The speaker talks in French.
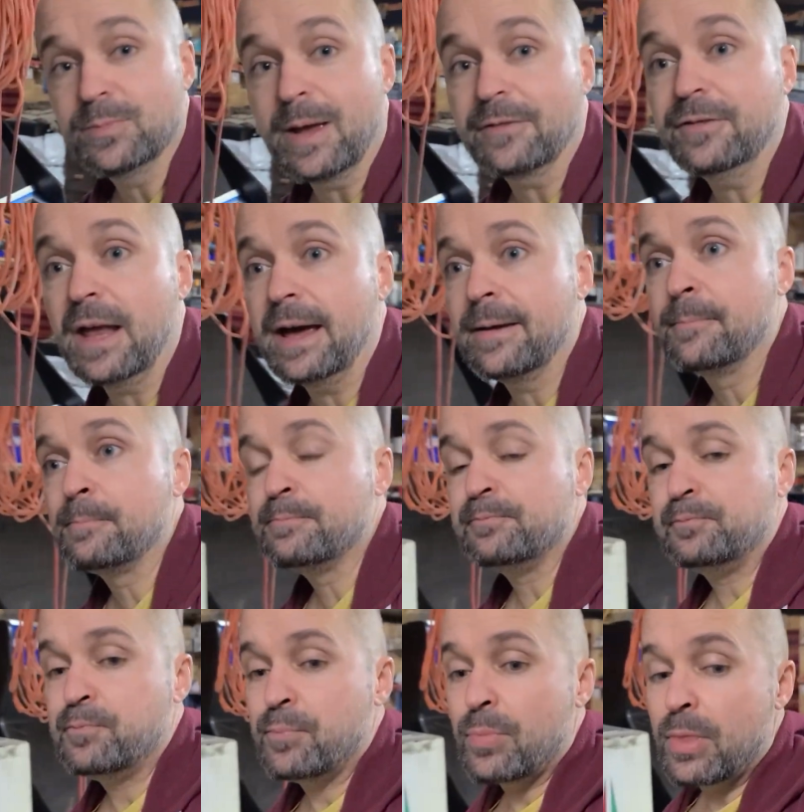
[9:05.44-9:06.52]
du McFly
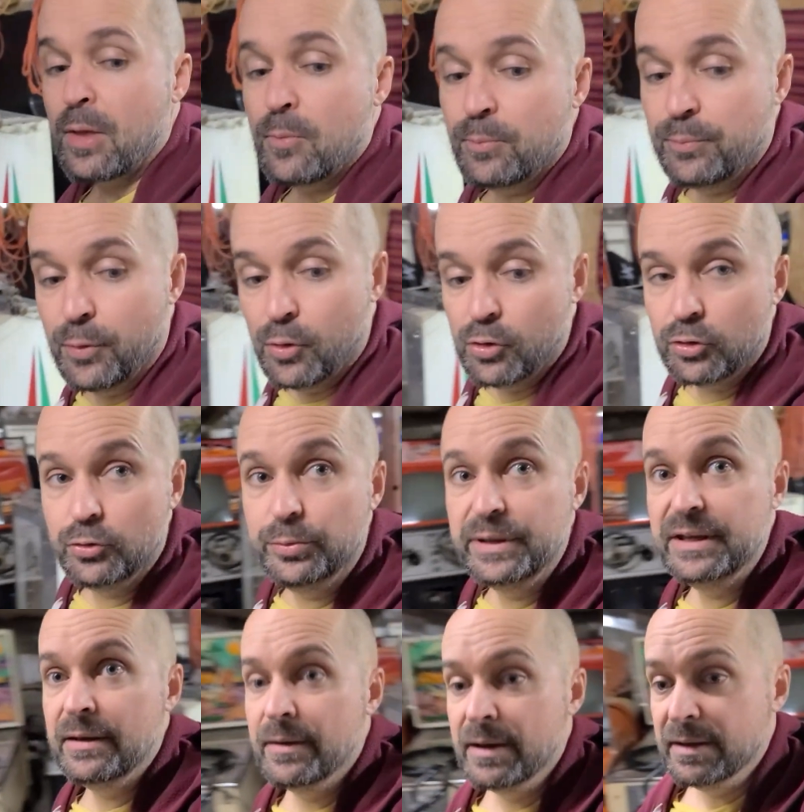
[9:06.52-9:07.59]
pour
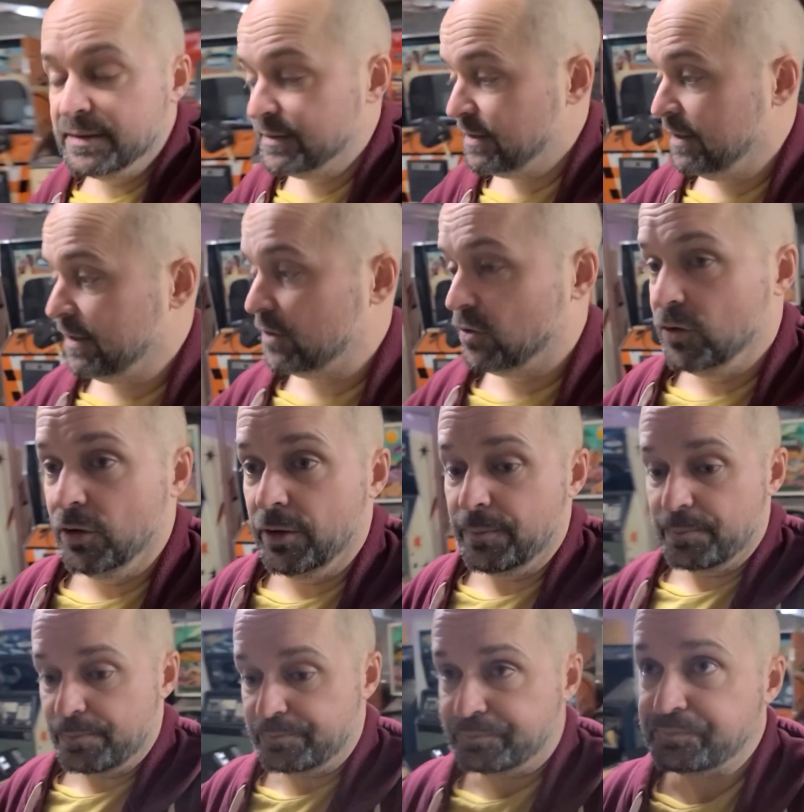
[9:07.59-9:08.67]
lui dire que
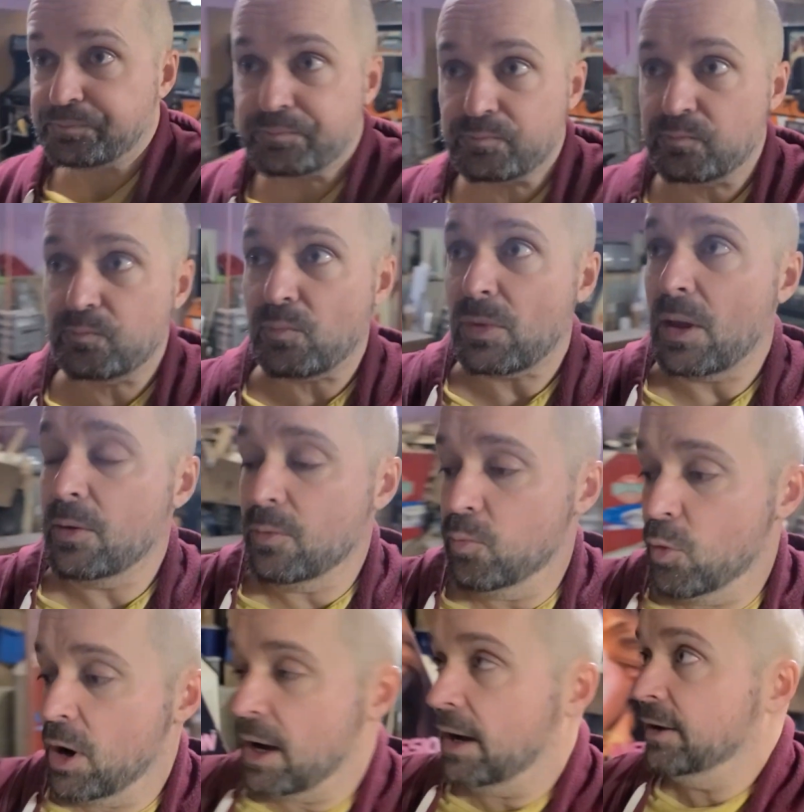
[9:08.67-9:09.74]

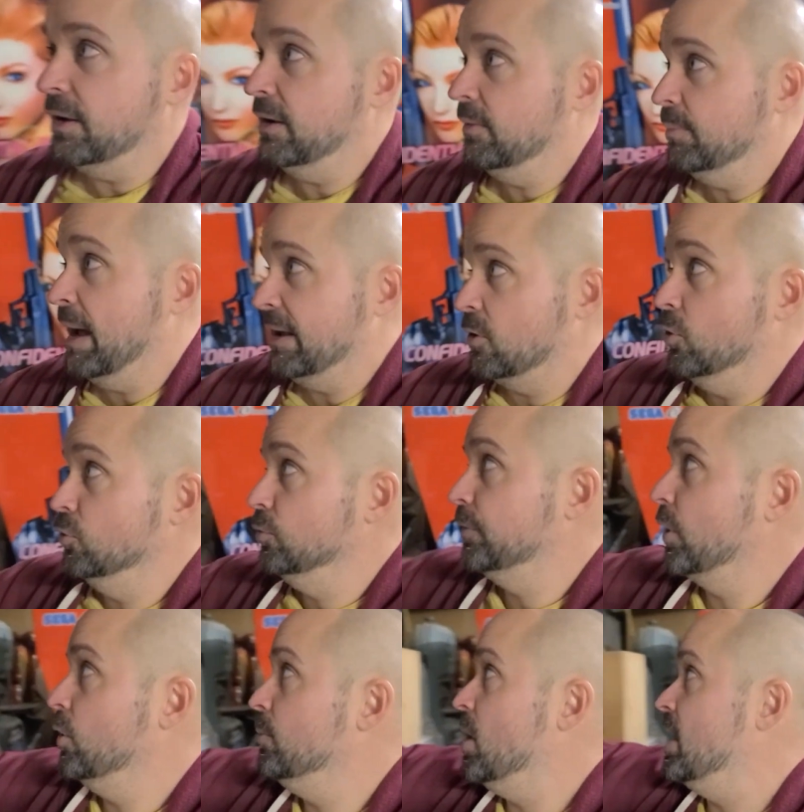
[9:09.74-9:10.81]
moi, euh, ben, qu'on ouvrait un